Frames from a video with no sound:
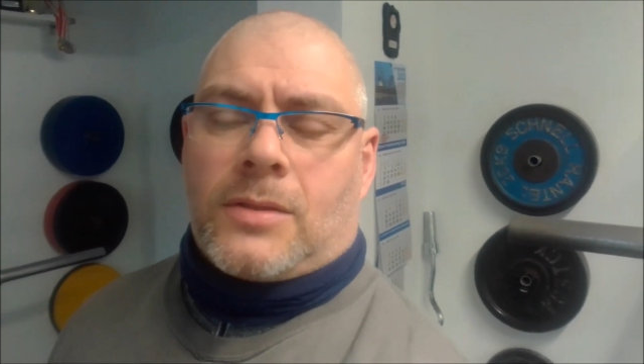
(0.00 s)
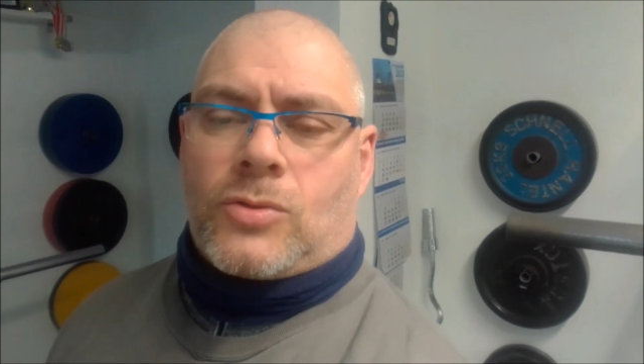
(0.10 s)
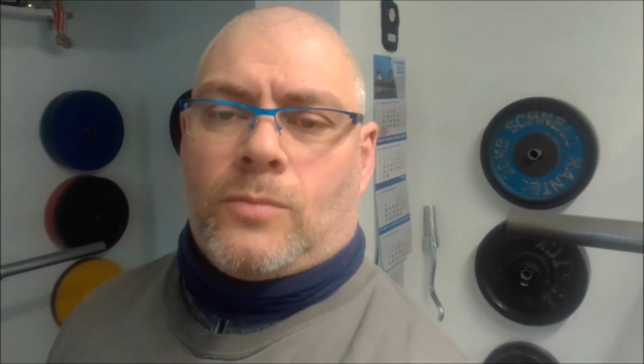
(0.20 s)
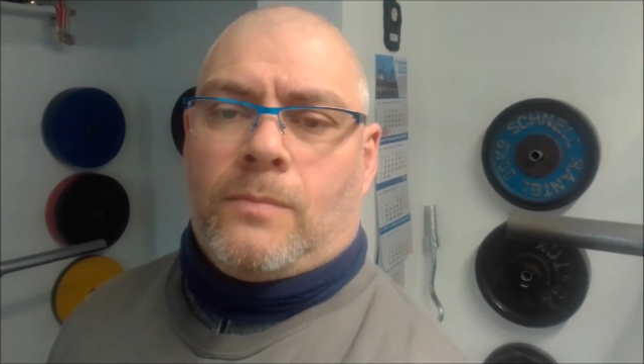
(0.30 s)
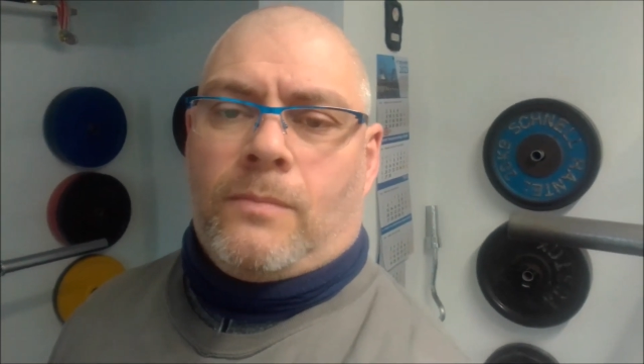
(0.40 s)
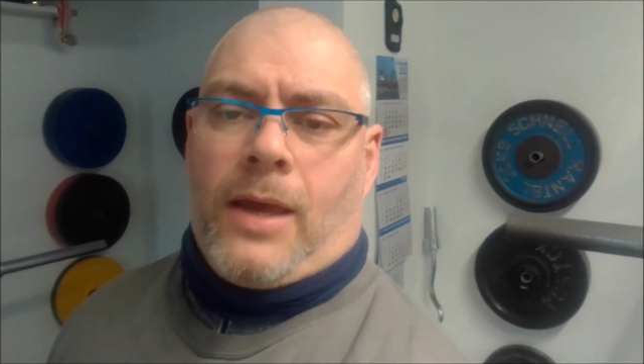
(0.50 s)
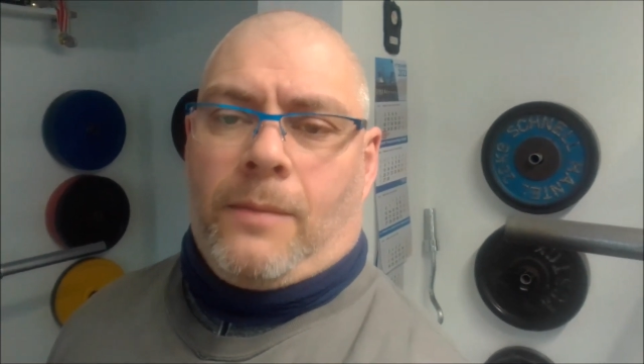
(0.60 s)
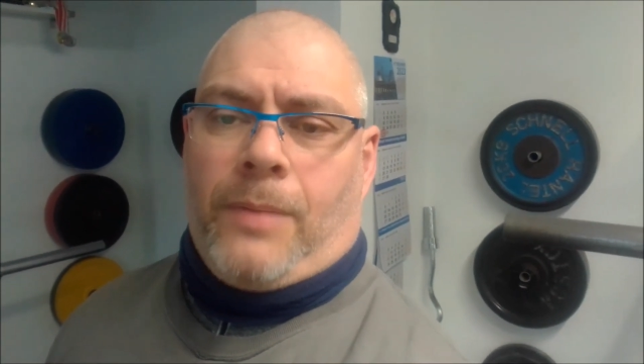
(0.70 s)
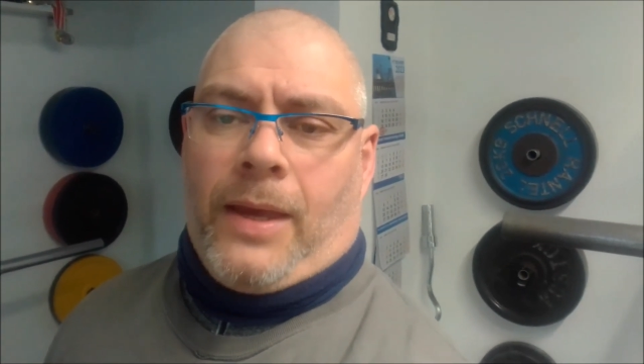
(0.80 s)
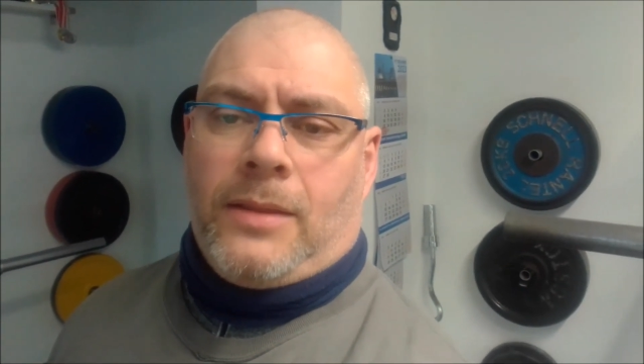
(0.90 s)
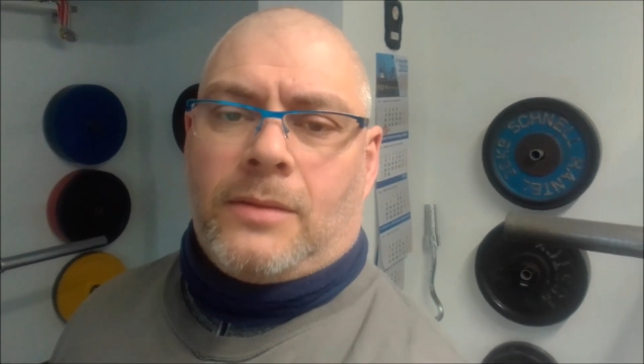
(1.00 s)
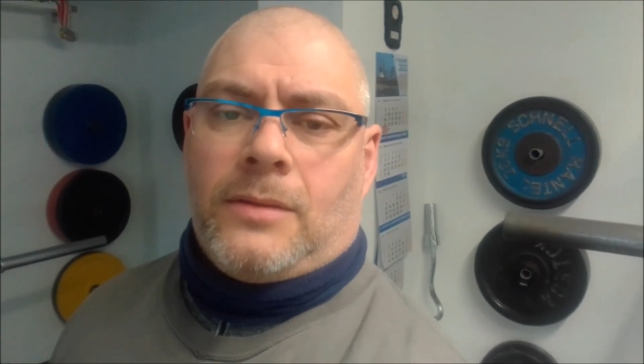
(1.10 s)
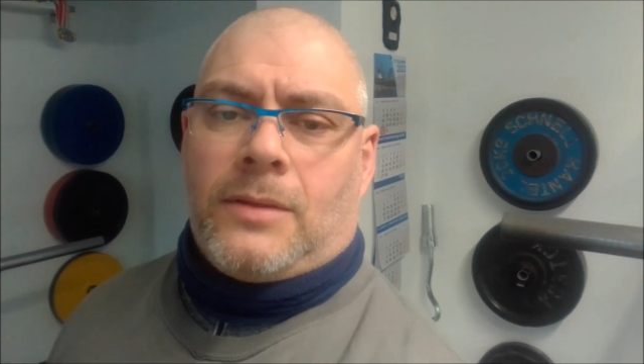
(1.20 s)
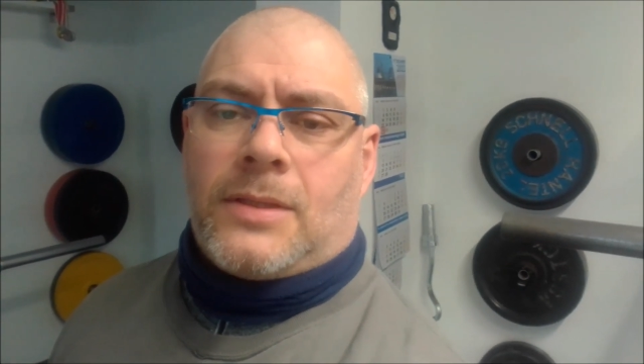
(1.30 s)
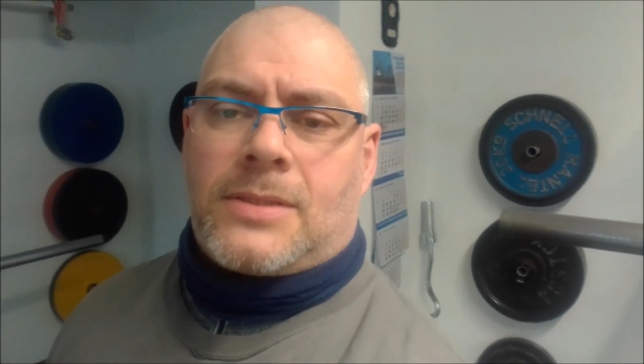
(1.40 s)
zum
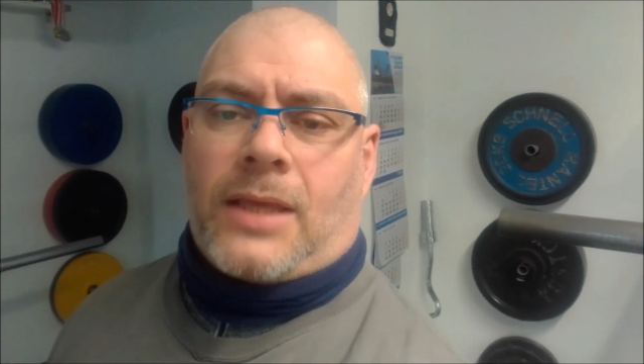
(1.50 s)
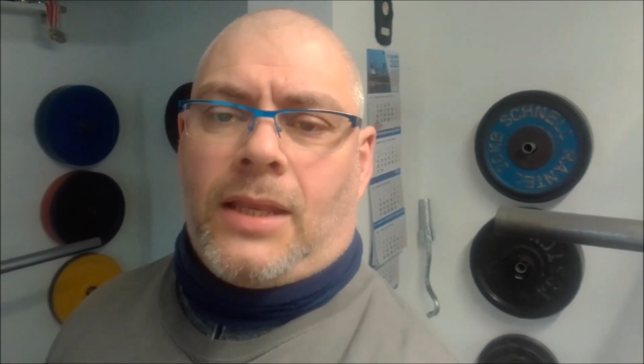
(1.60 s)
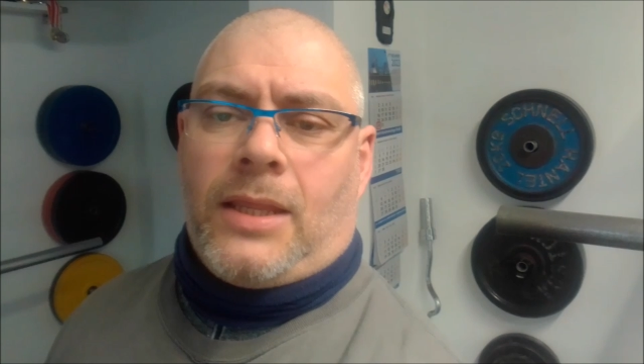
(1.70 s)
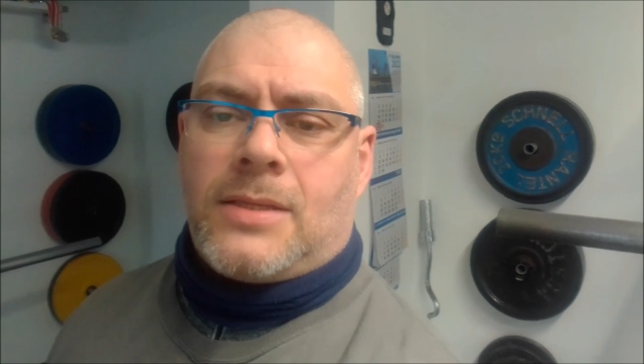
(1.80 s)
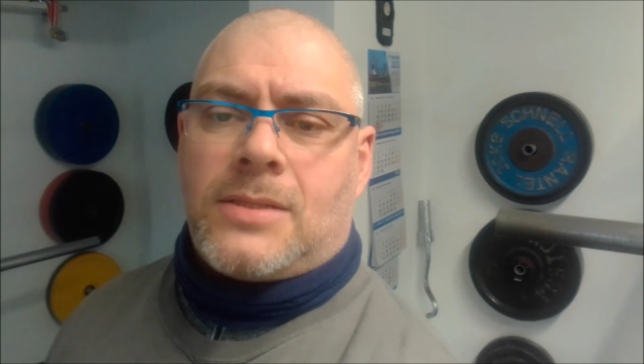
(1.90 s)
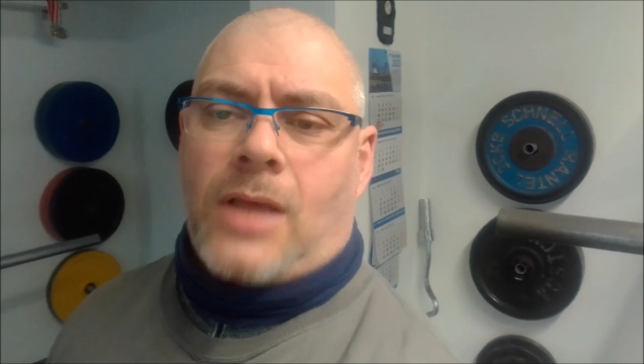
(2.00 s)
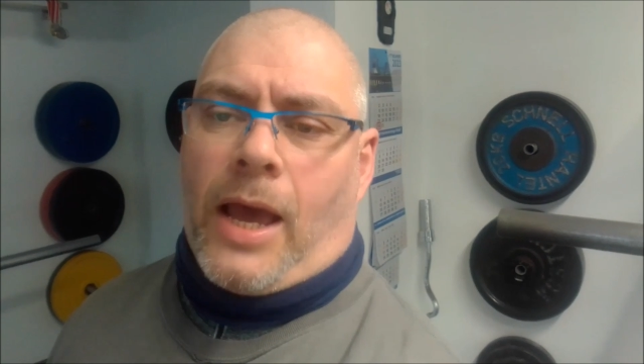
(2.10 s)
Beenden des Trainings